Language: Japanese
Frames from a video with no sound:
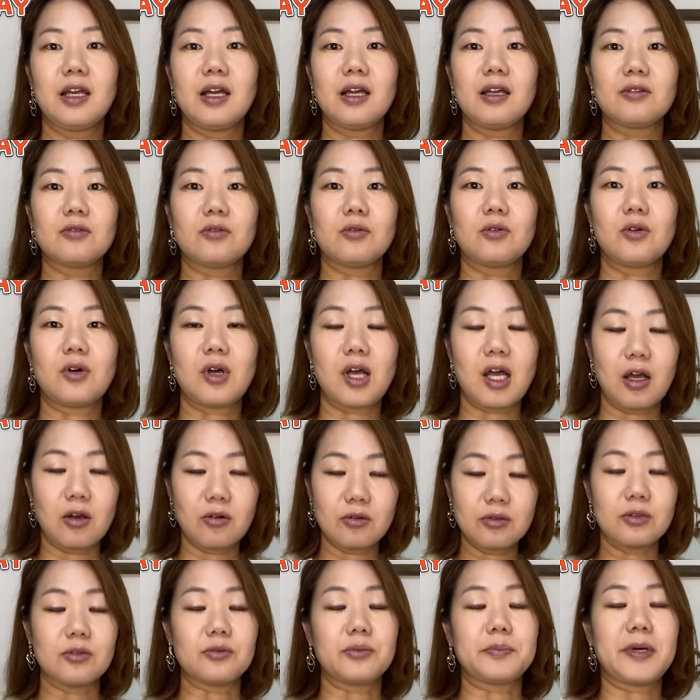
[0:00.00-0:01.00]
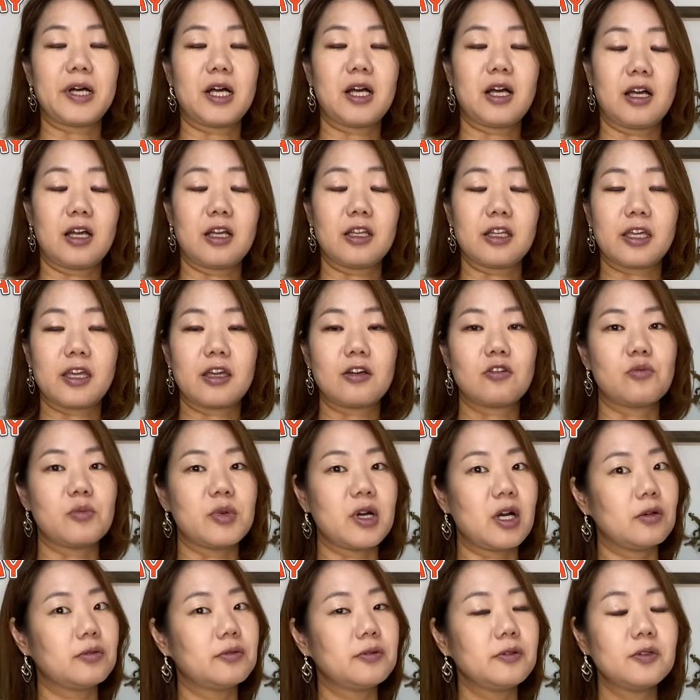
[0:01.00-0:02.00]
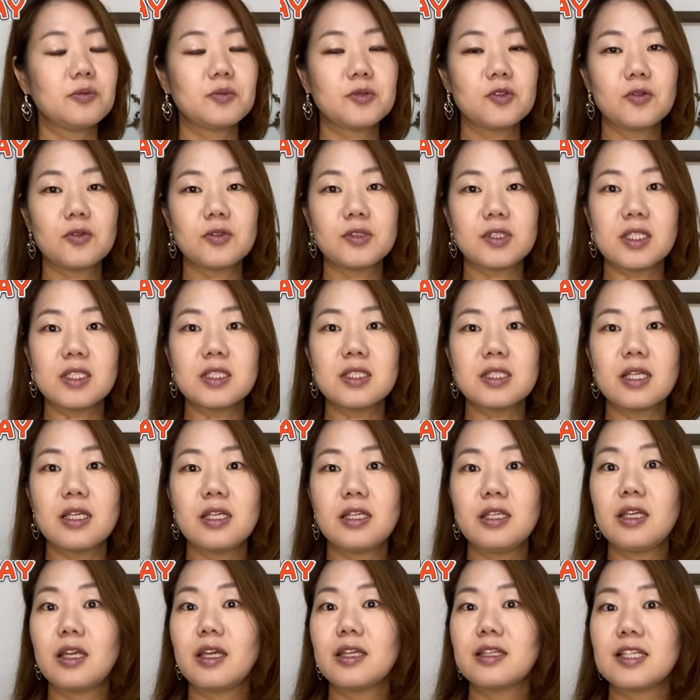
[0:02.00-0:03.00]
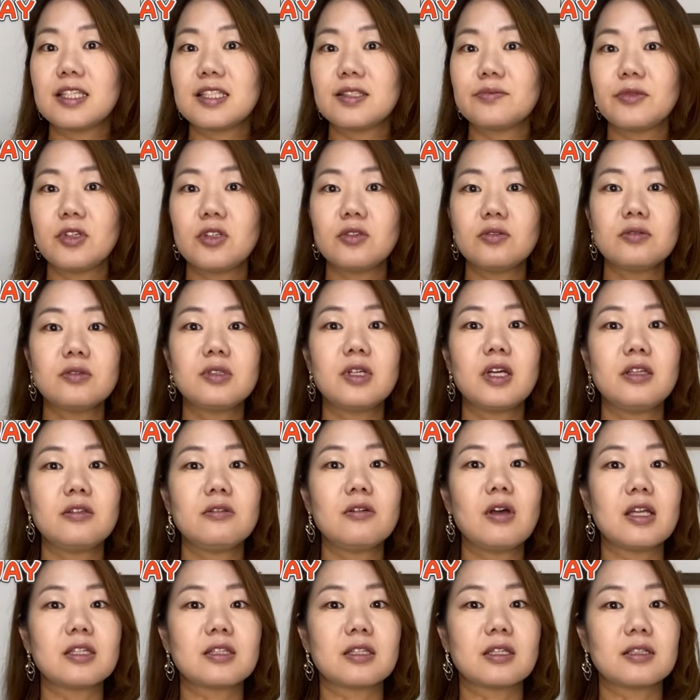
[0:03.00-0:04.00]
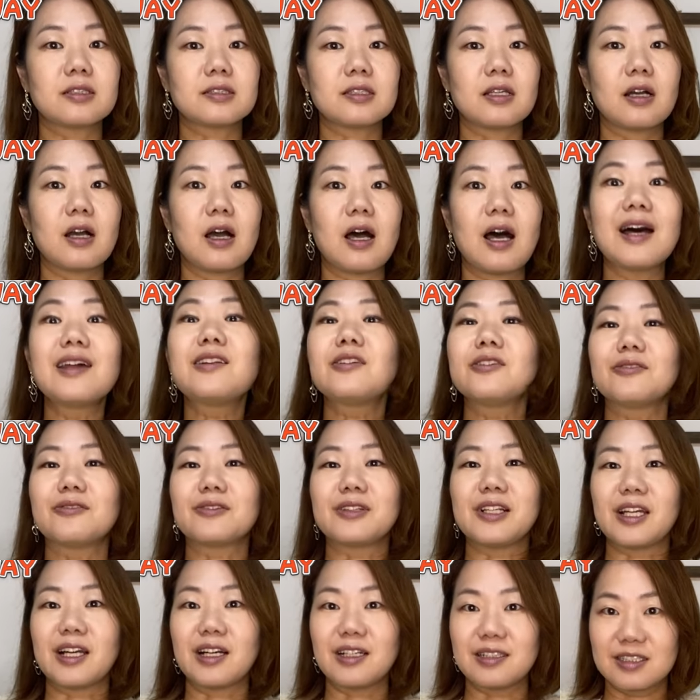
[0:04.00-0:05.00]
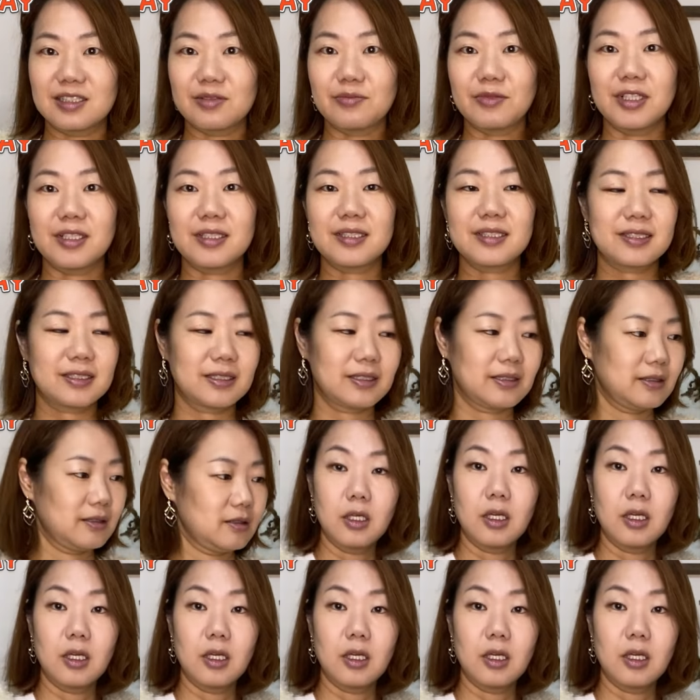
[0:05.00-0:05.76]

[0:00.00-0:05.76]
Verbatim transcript: あの羽織れば結構真冬も全然いけてしまうぐらいのあったかさがあるように感じます。